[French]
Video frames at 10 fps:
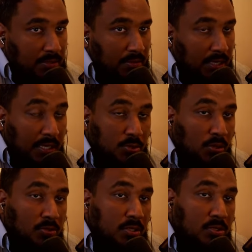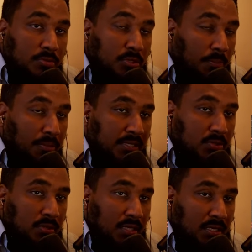là, ils ont, ils ont mis en place
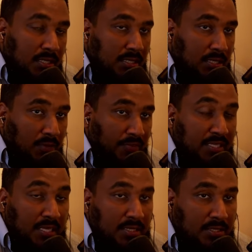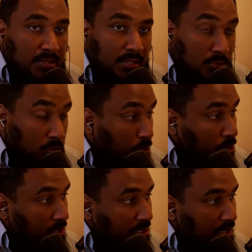tout un kit et en fait, il y a un Discord qui s'occupe
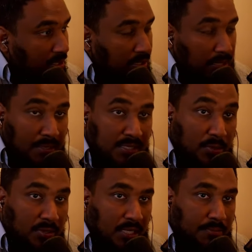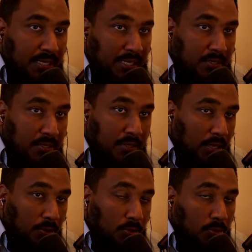de ça. Ils appellent ça le kit prédateur.
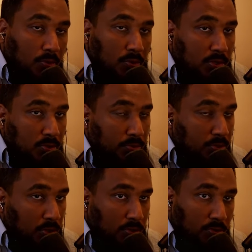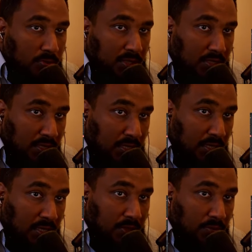Et en gros, ils ont plusieurs comptes, etc.
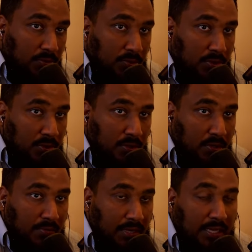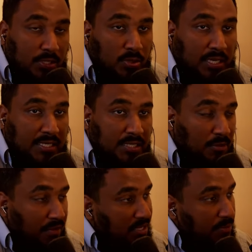Où euh, voilà, ils sont
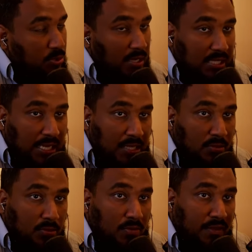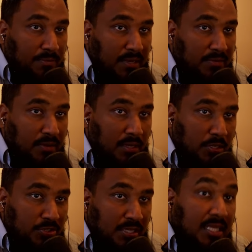quasiment invisibles sur Internet, donc te fais pas avoir.
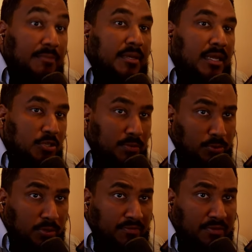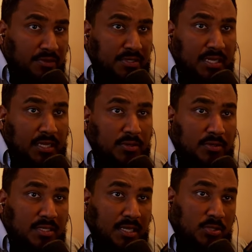Je viens de taper, là, je viens de me référencer la
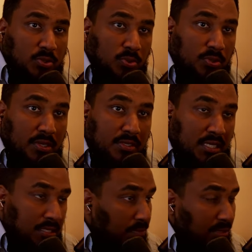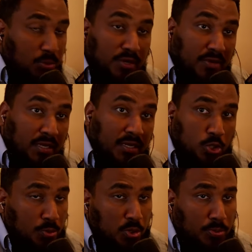Godzilla sur Google. C'est pas beau à voir. Hein. Je
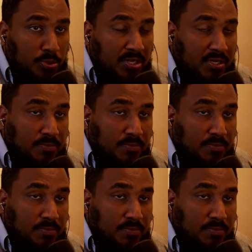tombe sur plusieurs,